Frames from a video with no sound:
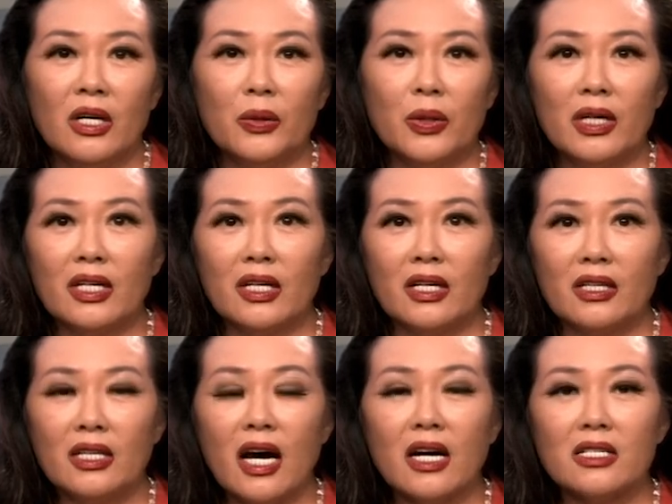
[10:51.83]
会给
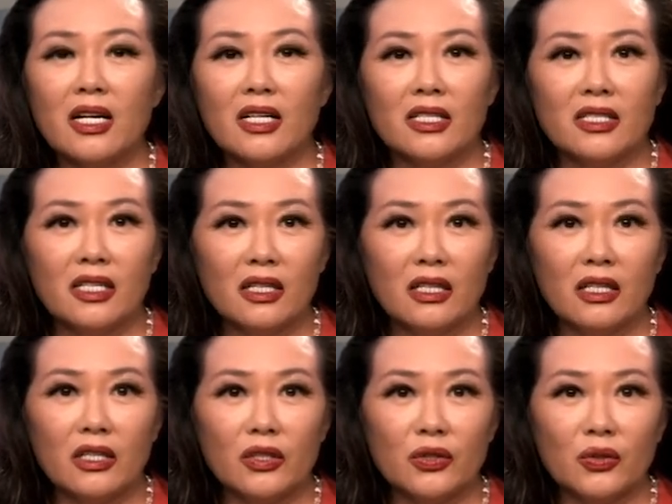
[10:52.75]
大厦的经
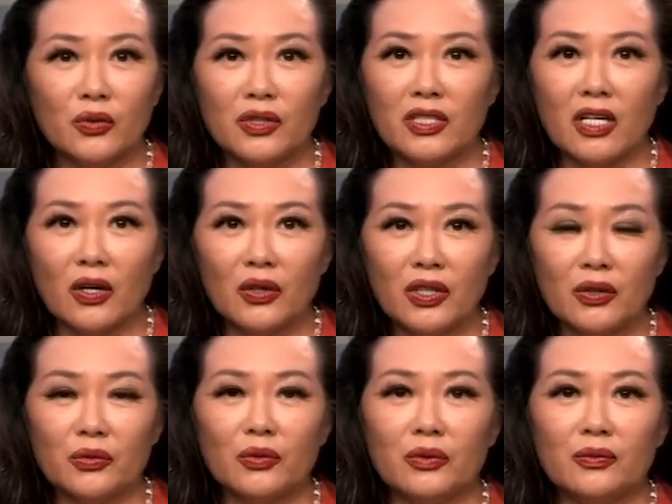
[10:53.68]
理送小礼物。